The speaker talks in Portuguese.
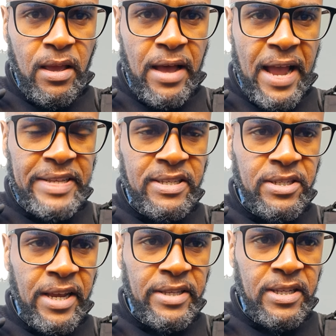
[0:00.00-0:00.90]
A
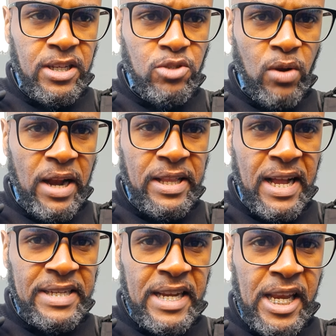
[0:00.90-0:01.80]
exigência de
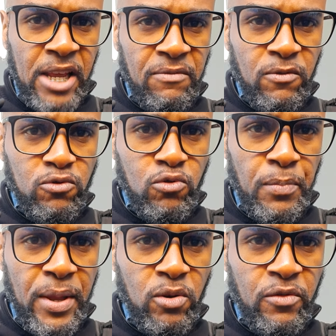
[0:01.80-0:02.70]
escolaridade é nível
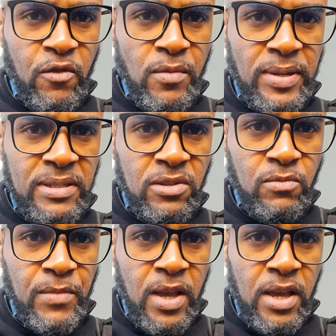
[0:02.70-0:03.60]
superior de formação